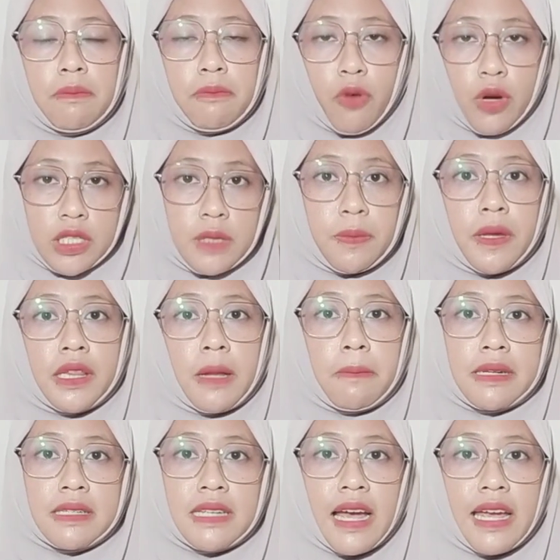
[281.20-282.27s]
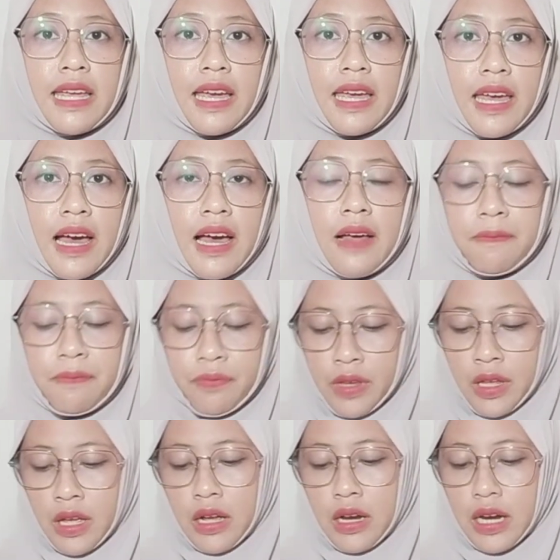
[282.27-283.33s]
wajib kita percaya ya
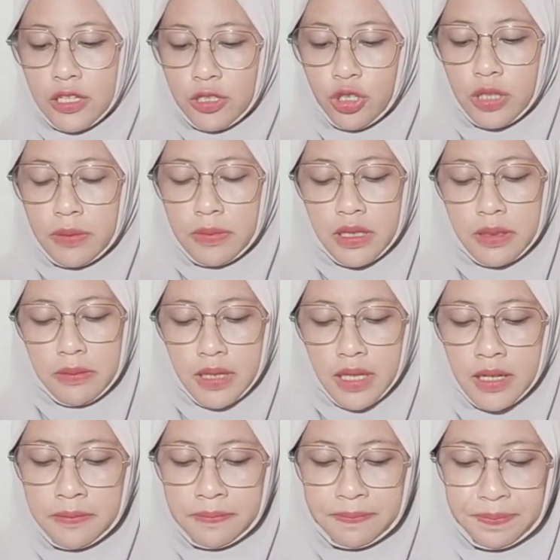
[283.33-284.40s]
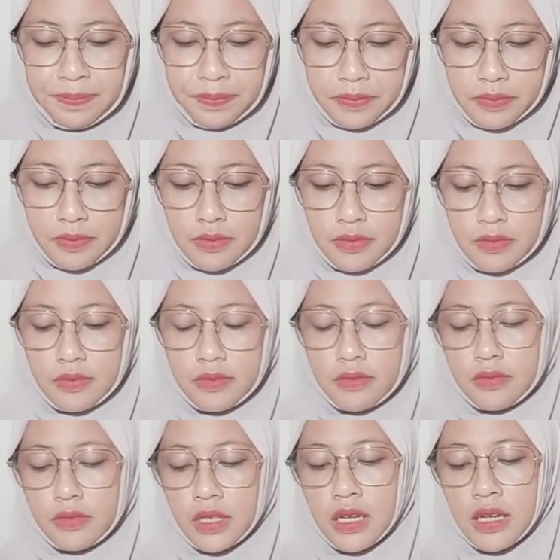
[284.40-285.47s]
lanjut teman-teman
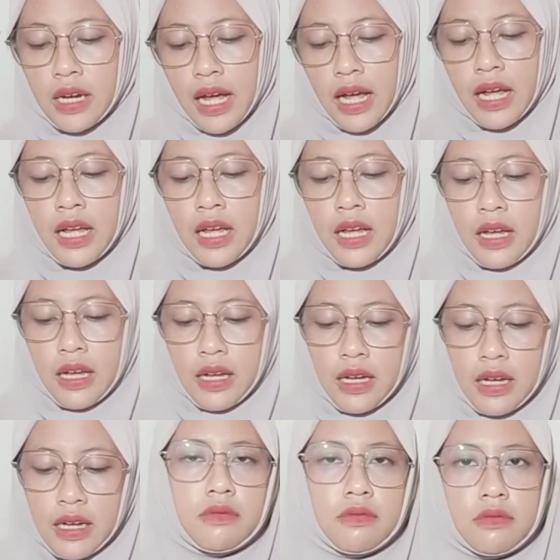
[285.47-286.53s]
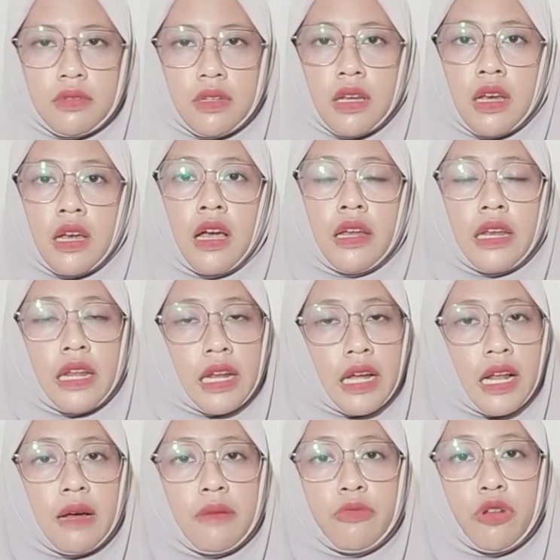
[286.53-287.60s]
nah uh, dan dan
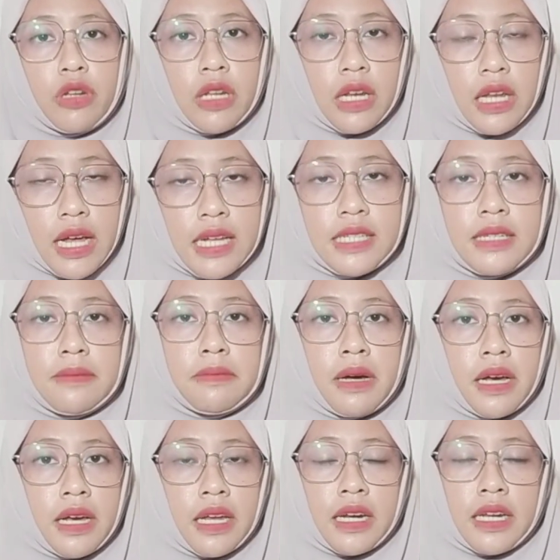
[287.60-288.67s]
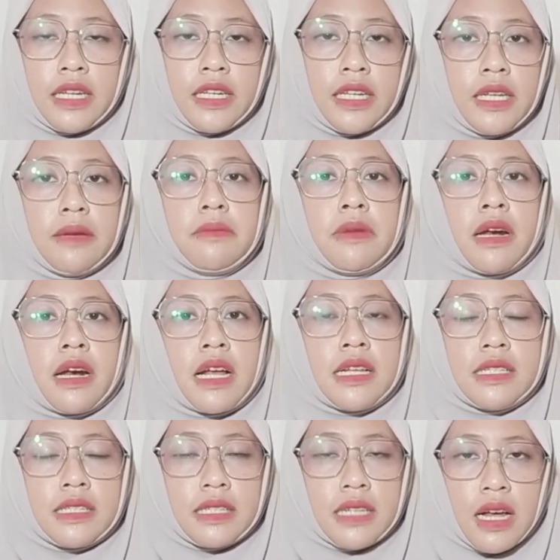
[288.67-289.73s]
alhamdulillah si Mbak R er ini
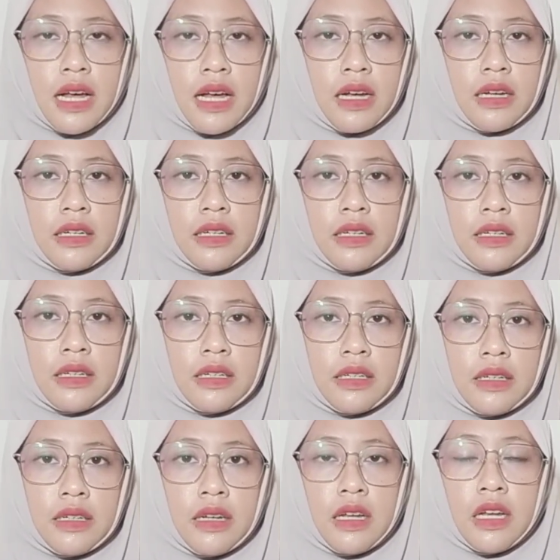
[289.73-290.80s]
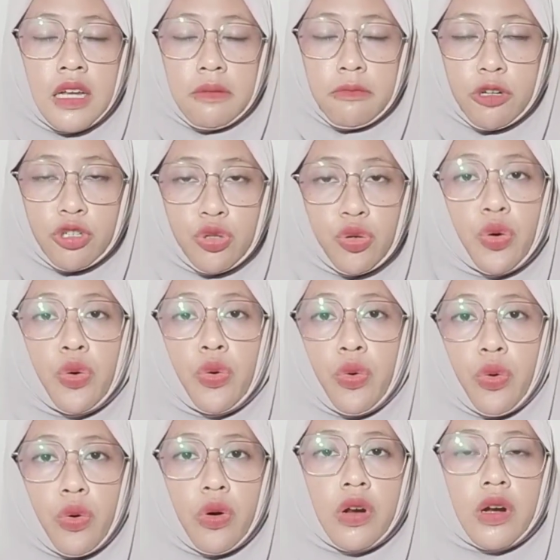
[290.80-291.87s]
merasa uh,
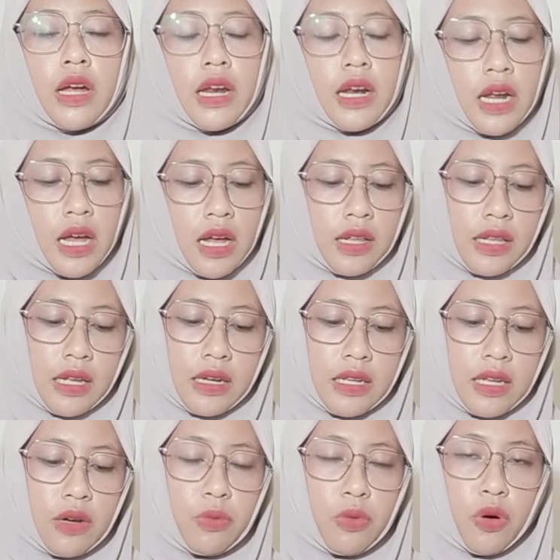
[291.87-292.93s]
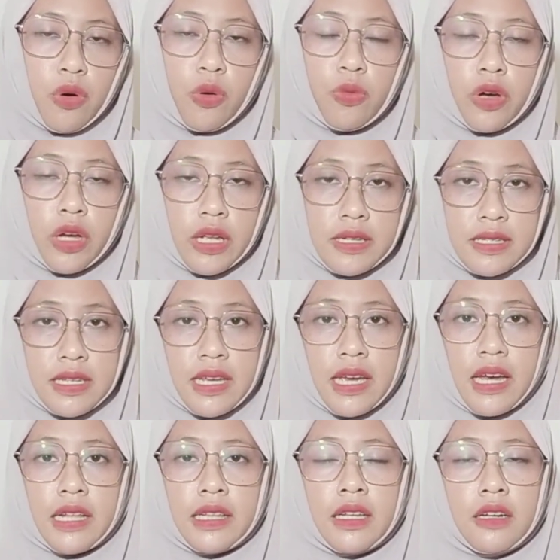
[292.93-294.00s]
bersyukur karena tadinya mau hubungin
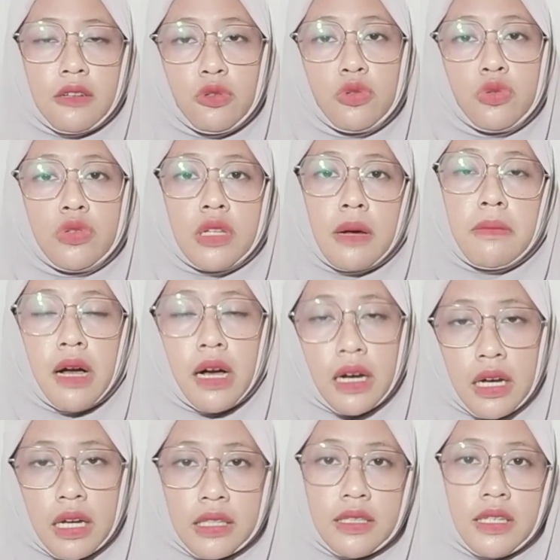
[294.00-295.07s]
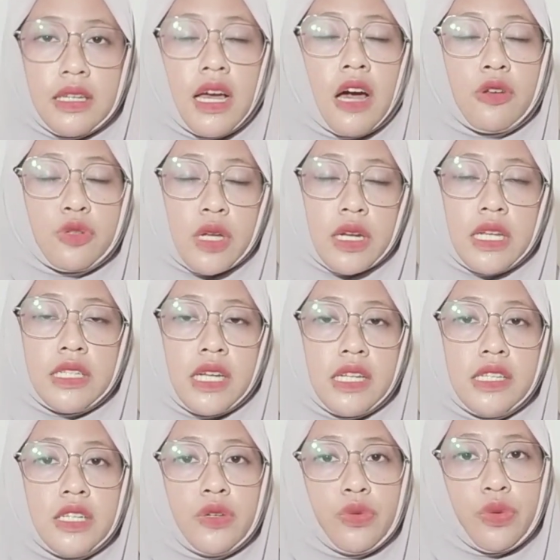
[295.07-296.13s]
psikiater tuh susah banget jadi harus ada
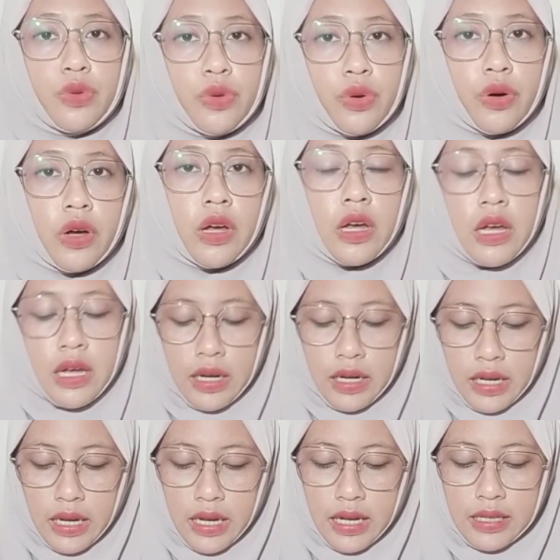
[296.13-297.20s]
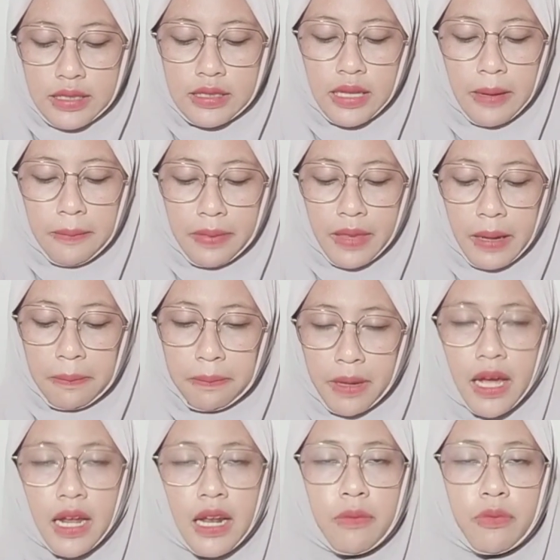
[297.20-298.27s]
janji dulu nah
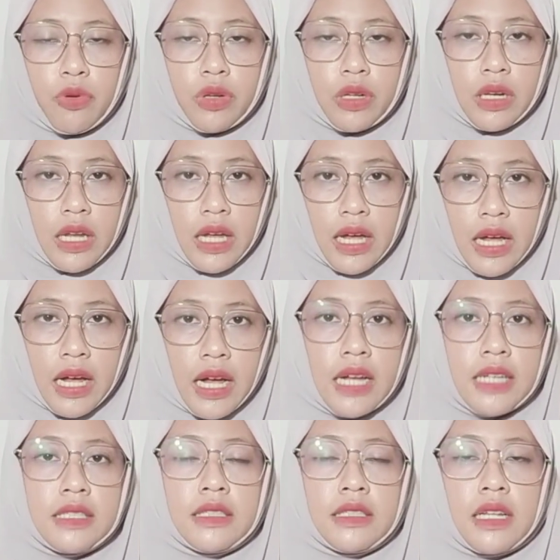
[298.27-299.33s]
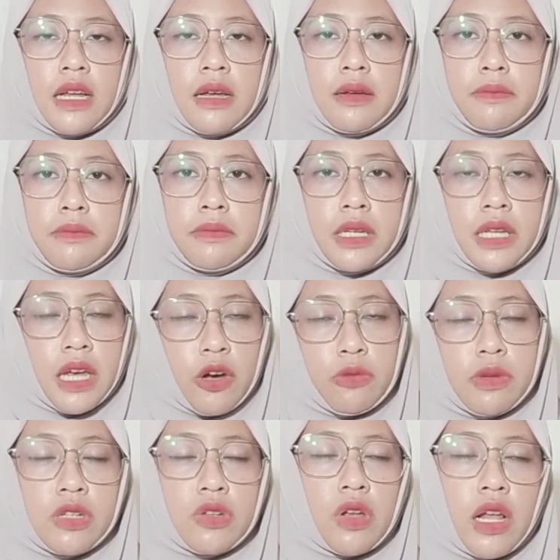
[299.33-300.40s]
tapi alhamdulillah setelah beliau
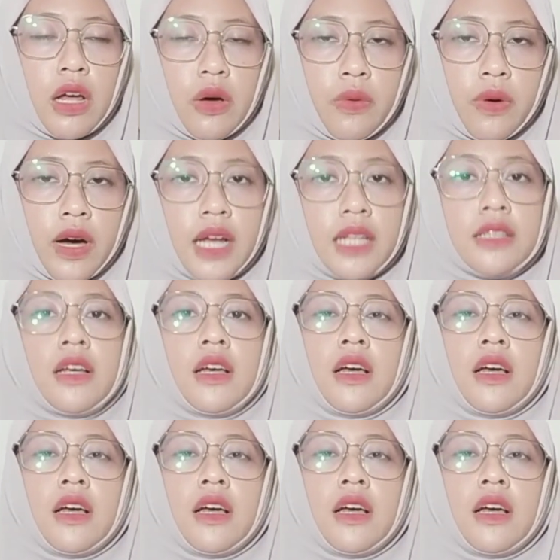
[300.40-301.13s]
bersolawat